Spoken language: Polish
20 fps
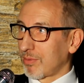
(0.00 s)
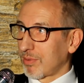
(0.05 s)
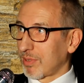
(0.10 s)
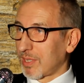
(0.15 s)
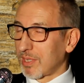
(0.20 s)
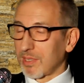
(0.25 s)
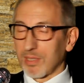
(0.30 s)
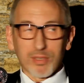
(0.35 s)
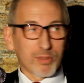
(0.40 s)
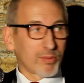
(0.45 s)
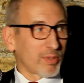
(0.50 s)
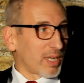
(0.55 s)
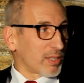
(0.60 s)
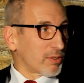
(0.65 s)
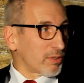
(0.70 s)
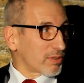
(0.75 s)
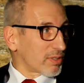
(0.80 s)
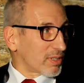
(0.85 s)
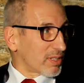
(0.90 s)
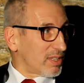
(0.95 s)
która,
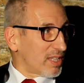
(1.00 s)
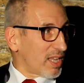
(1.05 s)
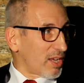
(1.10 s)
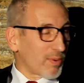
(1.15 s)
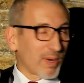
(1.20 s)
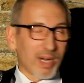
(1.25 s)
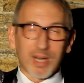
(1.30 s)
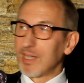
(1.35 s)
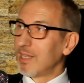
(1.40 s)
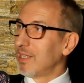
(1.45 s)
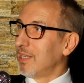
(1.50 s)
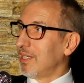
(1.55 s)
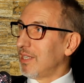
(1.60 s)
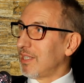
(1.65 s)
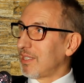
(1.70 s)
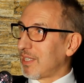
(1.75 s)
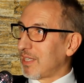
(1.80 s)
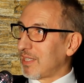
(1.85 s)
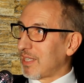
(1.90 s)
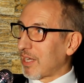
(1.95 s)
która dotknęła
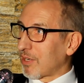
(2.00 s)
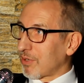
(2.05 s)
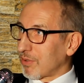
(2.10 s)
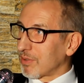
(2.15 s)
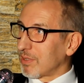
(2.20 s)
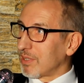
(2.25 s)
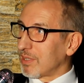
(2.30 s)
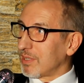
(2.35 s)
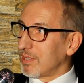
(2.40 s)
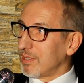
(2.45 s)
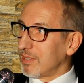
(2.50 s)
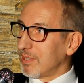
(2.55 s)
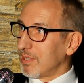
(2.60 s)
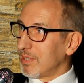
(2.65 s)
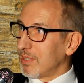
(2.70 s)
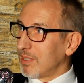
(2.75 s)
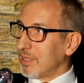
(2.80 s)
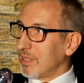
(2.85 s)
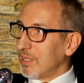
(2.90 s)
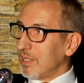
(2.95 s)
te narody
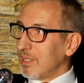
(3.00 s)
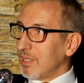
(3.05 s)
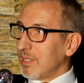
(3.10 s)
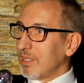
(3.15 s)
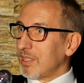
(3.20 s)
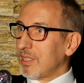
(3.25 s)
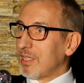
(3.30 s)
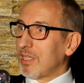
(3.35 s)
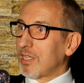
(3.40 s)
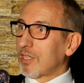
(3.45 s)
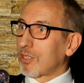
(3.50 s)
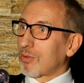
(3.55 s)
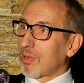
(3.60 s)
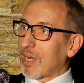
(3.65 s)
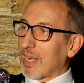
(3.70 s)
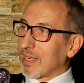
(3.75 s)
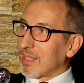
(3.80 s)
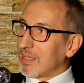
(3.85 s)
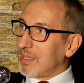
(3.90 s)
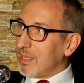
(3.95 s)
i
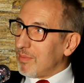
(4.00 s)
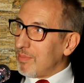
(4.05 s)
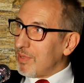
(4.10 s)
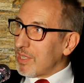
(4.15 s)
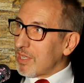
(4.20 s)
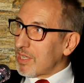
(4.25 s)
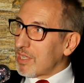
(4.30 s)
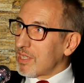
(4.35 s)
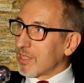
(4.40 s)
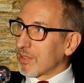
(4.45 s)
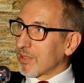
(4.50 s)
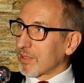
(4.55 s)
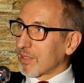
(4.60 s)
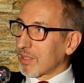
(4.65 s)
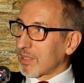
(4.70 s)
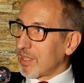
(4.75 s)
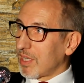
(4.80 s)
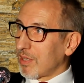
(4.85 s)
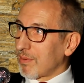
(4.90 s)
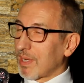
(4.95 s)
która, gdyby ich nie
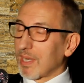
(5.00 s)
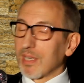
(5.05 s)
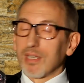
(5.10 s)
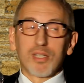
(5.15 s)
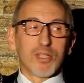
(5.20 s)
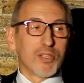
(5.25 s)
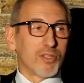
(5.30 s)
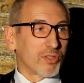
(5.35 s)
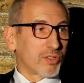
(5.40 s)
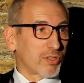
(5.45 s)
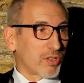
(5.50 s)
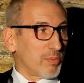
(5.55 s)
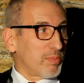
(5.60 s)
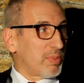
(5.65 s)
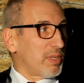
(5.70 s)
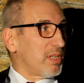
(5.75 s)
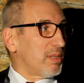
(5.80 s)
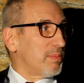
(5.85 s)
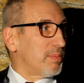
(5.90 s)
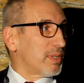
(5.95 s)
dotknęła,
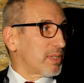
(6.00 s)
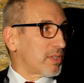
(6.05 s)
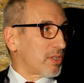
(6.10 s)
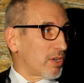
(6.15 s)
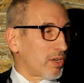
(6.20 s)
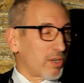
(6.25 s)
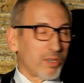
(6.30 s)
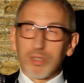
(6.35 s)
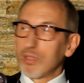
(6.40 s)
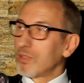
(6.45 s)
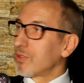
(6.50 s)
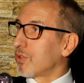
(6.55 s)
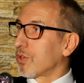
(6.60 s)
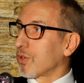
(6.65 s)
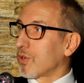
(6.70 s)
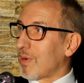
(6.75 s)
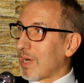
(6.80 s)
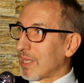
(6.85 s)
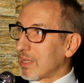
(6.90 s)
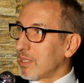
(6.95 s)
zrobiliby to,
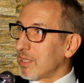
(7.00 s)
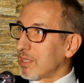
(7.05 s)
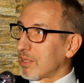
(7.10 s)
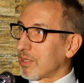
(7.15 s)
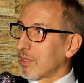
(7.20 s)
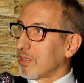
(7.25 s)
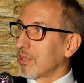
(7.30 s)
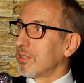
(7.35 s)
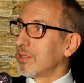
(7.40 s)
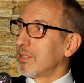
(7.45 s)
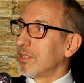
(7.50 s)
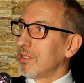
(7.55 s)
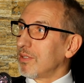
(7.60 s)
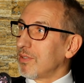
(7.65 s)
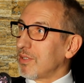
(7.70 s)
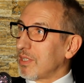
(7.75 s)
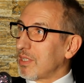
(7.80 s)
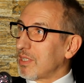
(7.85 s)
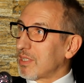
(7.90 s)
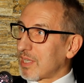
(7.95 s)
dokładnie to
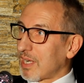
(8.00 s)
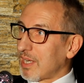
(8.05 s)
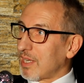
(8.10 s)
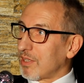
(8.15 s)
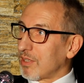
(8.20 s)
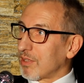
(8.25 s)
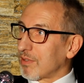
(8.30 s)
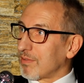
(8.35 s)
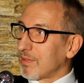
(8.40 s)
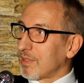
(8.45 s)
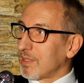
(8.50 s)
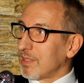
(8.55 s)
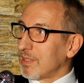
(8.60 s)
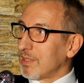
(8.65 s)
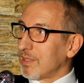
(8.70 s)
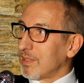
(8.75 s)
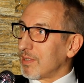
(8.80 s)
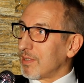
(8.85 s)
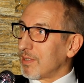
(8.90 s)
Izraelowi.